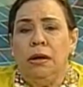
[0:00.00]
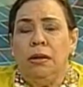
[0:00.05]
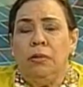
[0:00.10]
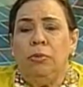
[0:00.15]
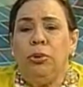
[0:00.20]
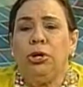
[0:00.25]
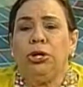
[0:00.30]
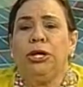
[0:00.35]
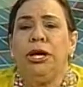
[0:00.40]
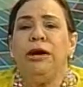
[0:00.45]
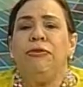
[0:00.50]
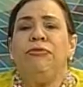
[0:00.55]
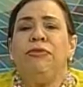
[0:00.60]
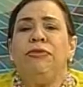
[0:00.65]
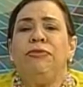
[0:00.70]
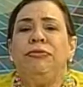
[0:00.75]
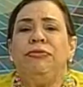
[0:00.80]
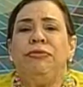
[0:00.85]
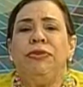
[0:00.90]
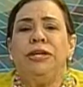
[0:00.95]
Porque a
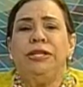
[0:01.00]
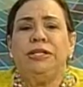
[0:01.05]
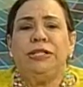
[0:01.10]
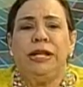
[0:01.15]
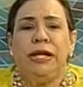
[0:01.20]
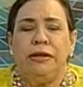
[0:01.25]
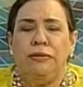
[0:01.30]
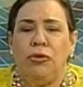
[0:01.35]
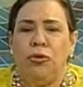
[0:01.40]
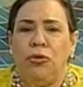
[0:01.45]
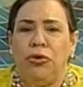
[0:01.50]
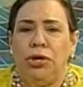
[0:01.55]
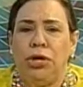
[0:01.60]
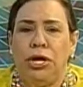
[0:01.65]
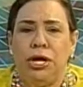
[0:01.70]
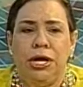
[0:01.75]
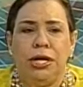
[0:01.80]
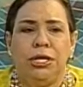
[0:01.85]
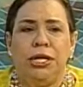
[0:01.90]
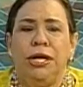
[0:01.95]
Fefita, ok,
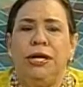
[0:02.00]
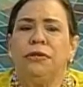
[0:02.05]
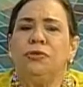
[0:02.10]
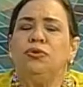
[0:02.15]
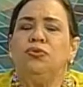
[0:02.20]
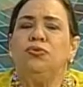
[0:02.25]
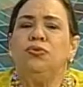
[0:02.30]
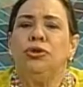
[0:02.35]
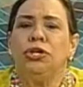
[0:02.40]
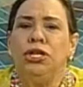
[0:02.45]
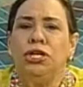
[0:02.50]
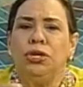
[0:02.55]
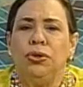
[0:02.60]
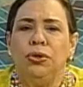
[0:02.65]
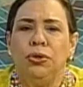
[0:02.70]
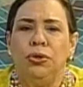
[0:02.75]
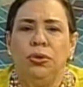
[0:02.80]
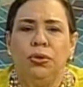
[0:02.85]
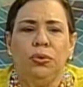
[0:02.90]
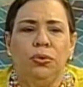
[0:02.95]
que es un
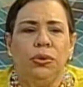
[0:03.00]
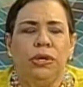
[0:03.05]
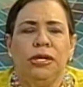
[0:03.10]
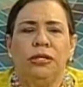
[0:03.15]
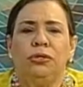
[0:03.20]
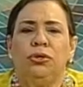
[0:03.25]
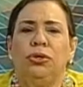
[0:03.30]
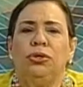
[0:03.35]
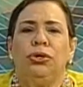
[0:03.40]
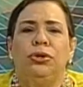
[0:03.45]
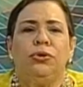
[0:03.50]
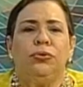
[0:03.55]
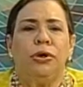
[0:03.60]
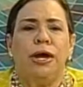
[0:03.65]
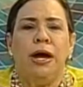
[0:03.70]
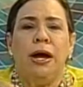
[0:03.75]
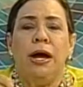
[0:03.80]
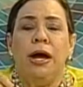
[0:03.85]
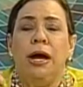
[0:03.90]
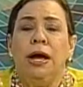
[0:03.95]
ícono nuestro y que
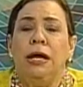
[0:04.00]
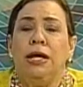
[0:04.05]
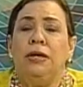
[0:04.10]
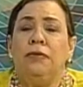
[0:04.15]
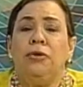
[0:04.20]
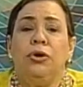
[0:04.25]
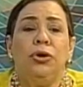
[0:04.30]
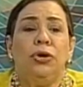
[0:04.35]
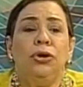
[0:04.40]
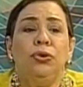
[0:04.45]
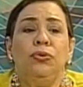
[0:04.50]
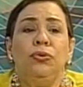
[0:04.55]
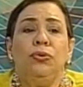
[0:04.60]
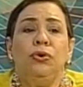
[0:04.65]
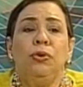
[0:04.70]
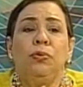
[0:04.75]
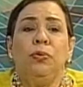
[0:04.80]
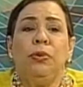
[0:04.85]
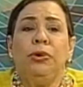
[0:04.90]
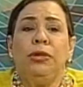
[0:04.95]
una y, un
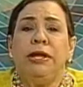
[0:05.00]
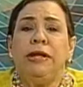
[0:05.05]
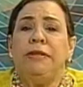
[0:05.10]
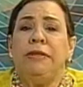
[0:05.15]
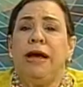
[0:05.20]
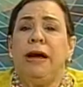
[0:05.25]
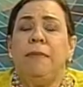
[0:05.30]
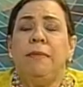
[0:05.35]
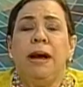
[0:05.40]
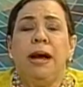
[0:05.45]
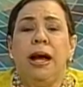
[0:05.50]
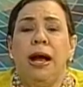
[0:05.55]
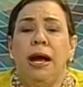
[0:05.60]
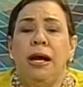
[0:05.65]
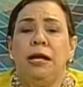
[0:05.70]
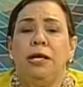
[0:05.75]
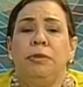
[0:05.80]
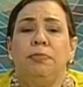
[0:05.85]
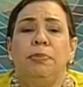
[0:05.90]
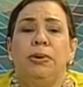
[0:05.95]
grupo de damas
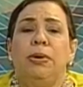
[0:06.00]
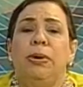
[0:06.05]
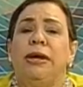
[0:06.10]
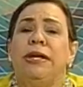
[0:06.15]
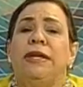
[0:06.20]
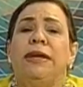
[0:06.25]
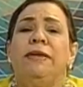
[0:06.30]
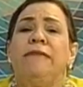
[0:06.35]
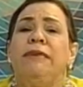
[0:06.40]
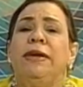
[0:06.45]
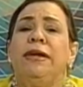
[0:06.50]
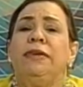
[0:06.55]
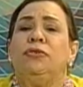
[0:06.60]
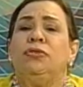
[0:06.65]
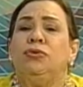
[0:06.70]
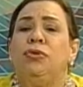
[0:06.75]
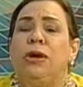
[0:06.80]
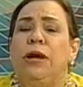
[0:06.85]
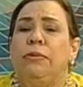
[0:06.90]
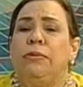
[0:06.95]
ahí, pero hay que ver
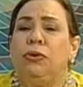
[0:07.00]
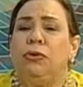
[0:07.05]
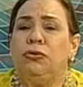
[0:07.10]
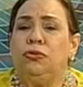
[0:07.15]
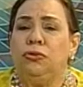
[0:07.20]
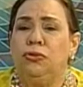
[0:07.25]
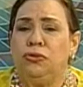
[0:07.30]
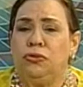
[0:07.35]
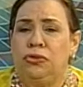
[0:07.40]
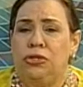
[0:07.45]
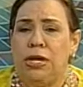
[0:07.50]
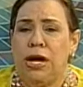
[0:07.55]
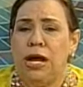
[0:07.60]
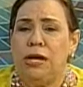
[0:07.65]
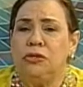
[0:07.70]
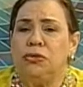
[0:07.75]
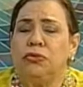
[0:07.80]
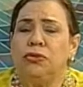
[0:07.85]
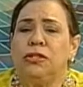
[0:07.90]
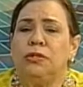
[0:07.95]
su labor social,
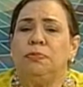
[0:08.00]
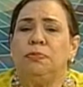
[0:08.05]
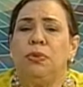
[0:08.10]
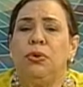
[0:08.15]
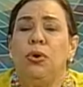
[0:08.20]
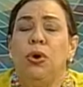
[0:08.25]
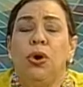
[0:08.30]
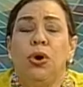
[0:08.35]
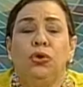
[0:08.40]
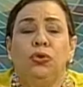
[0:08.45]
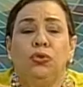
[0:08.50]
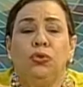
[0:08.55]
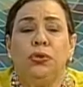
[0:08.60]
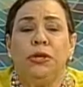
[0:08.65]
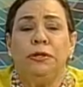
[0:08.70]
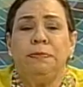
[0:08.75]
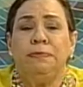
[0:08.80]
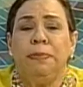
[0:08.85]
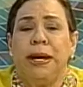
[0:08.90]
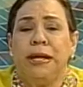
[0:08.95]
su, su
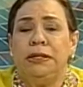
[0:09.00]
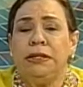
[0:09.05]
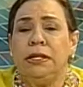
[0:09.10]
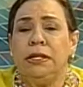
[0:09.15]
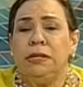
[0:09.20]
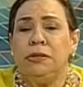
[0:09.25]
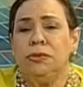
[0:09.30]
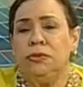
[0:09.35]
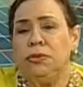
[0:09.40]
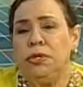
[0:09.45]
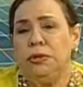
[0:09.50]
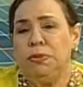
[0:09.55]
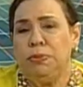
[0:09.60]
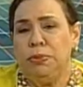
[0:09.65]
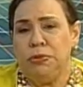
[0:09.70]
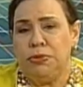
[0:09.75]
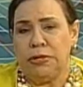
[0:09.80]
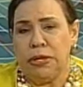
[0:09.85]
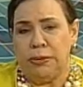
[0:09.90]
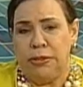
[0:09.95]
parte de su
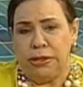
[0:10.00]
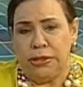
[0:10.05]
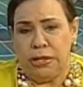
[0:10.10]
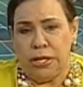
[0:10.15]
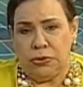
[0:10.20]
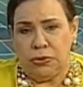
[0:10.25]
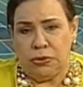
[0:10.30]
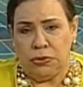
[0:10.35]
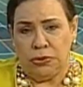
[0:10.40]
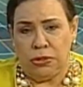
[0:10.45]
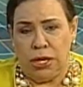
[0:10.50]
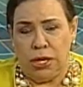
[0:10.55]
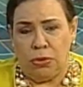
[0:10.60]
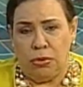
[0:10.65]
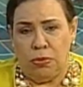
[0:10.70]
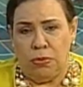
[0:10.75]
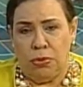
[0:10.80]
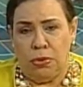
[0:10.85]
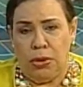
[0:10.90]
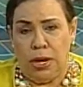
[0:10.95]
responsabilidad social,
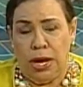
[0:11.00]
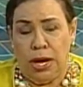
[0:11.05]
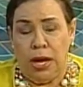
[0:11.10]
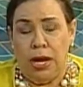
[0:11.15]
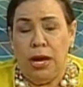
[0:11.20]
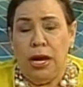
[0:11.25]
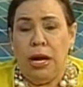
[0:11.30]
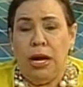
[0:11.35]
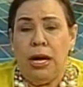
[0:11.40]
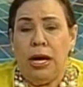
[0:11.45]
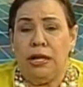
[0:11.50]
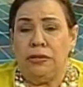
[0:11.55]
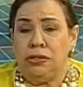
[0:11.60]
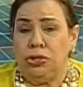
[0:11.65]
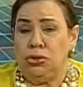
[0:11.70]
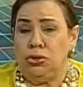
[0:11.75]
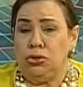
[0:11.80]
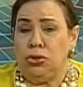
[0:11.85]
como la, la, hacen.